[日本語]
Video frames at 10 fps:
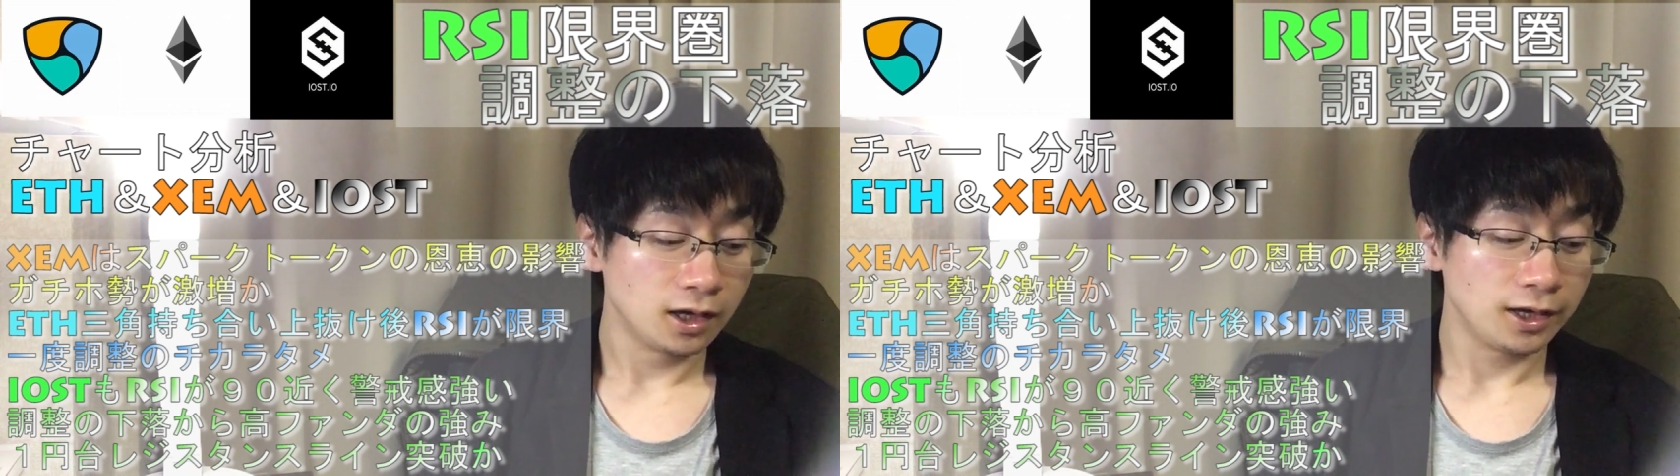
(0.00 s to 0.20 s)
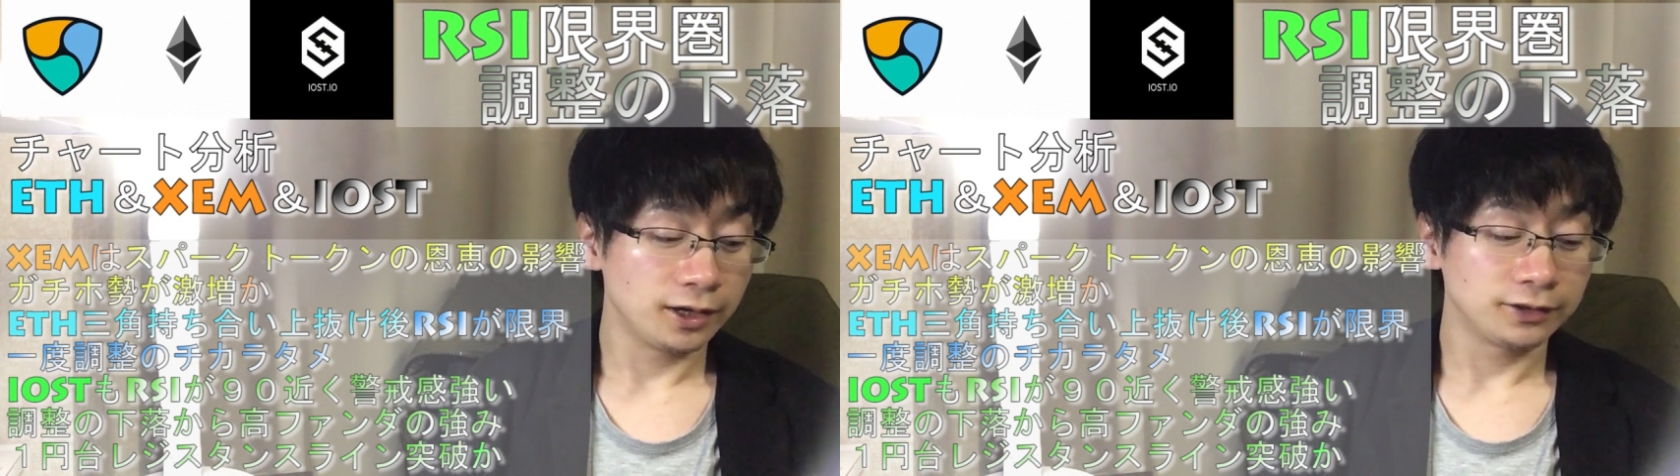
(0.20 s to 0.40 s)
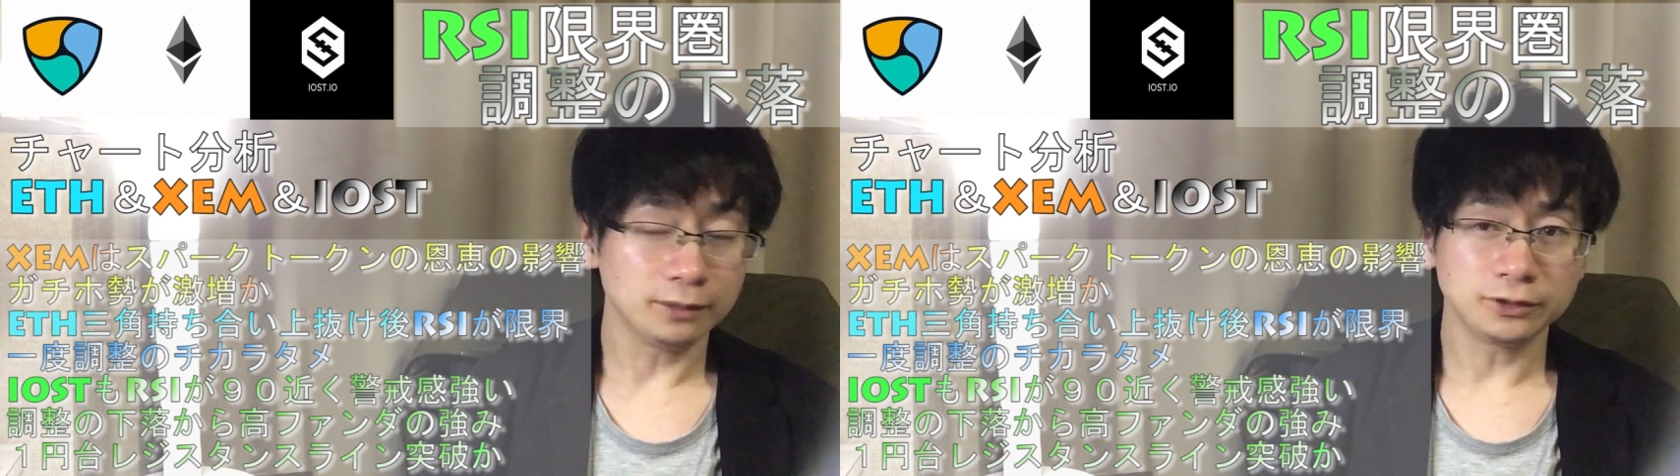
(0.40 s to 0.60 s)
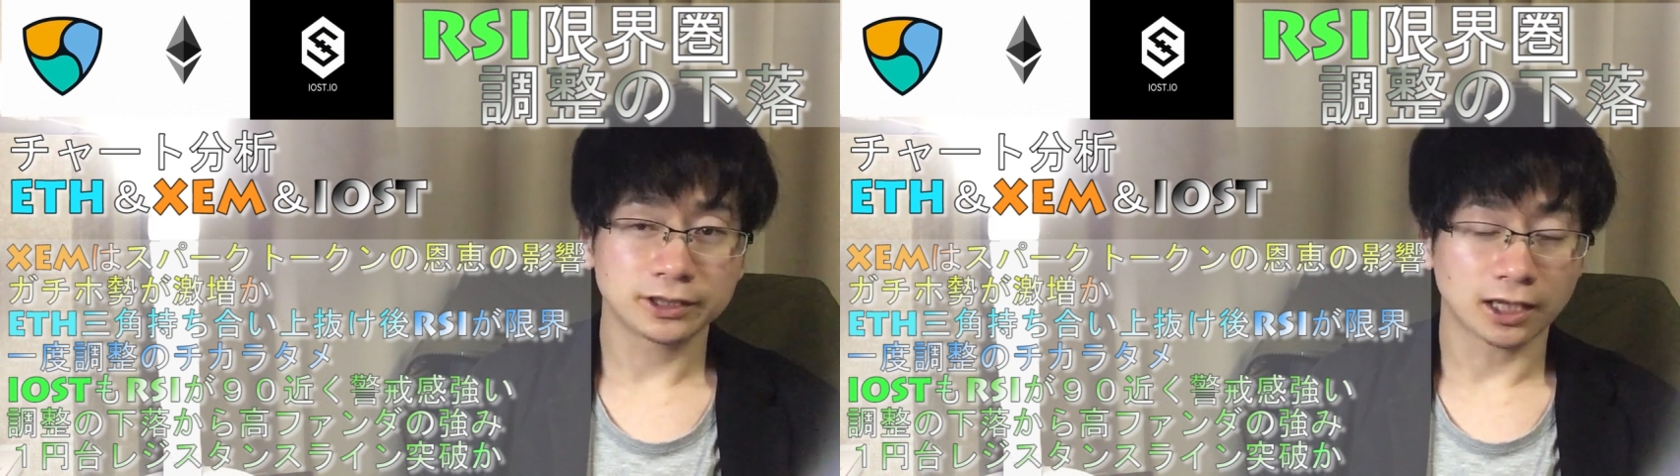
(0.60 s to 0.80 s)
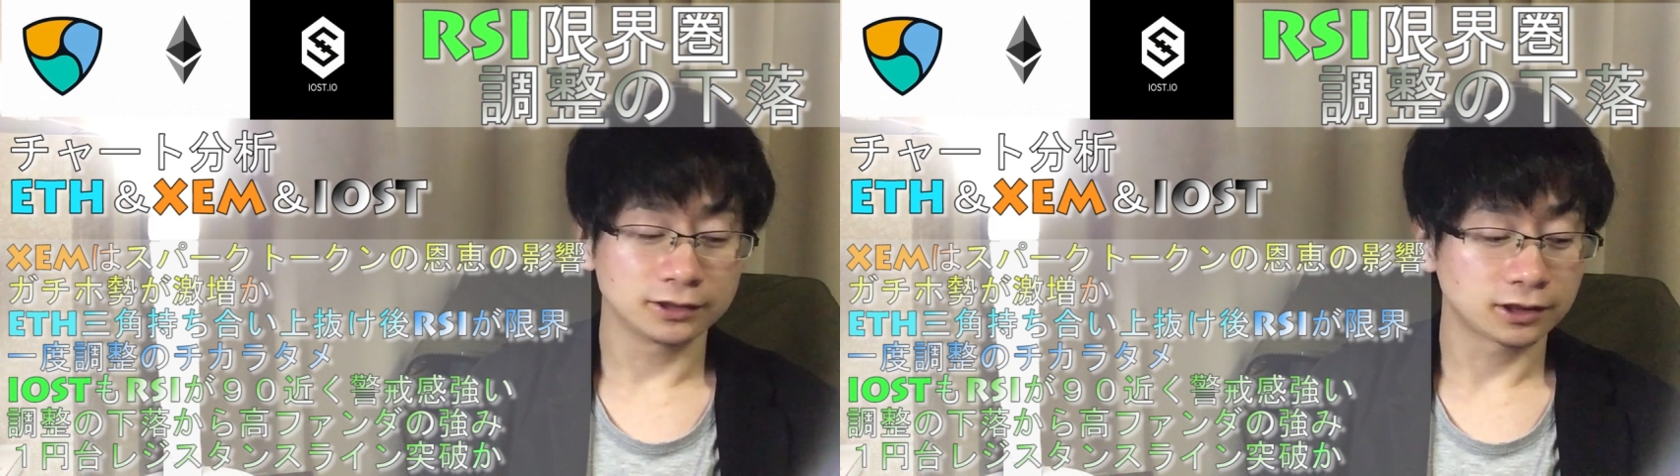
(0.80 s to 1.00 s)
えー、ネムに
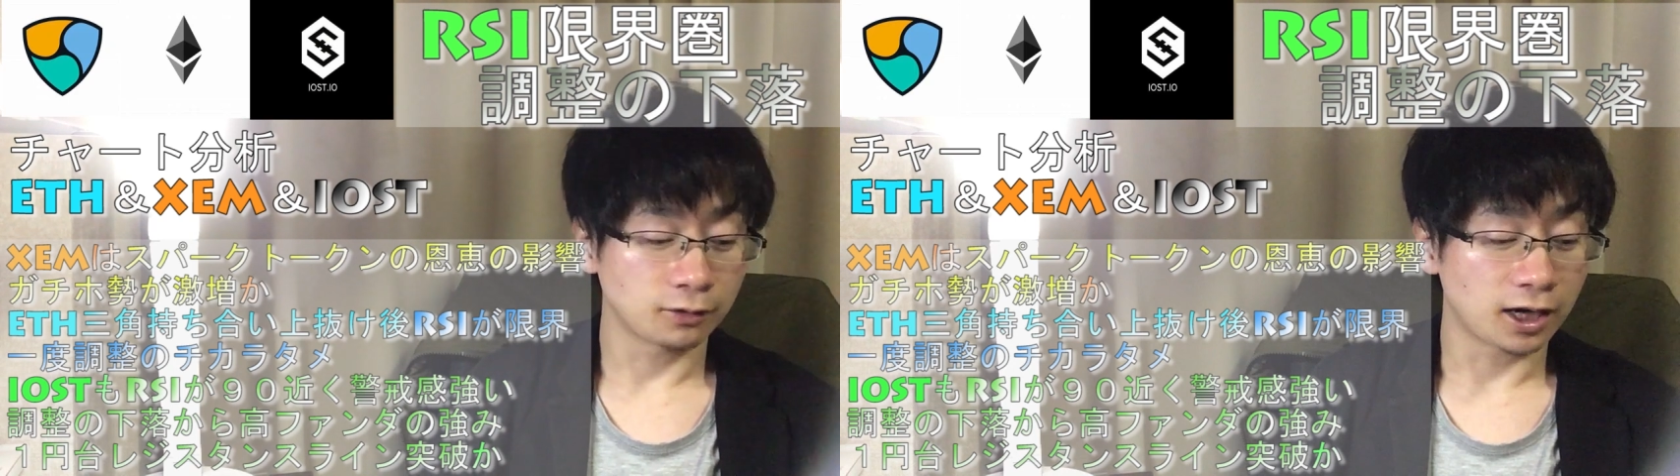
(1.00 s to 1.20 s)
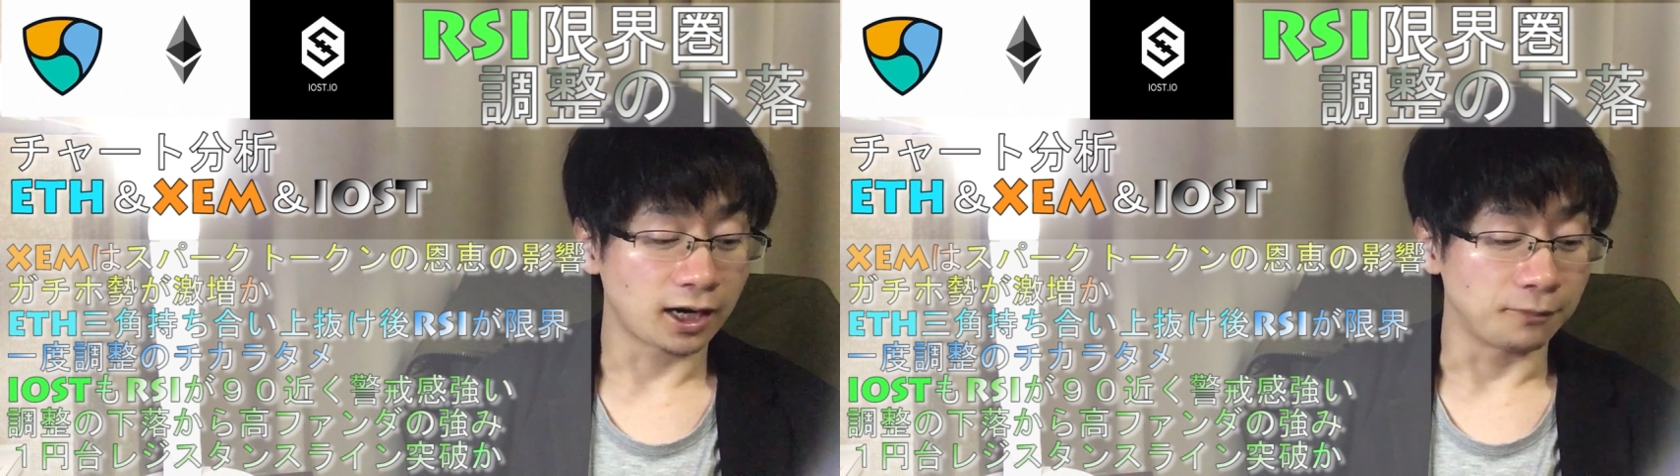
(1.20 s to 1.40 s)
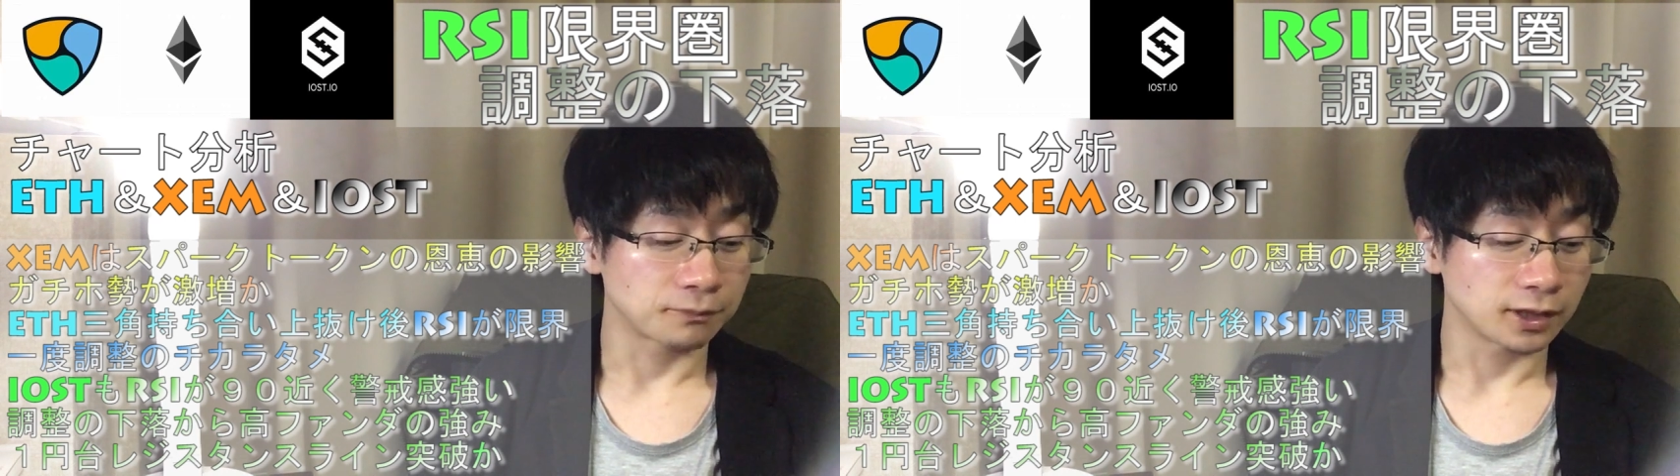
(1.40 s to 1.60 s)
関しては、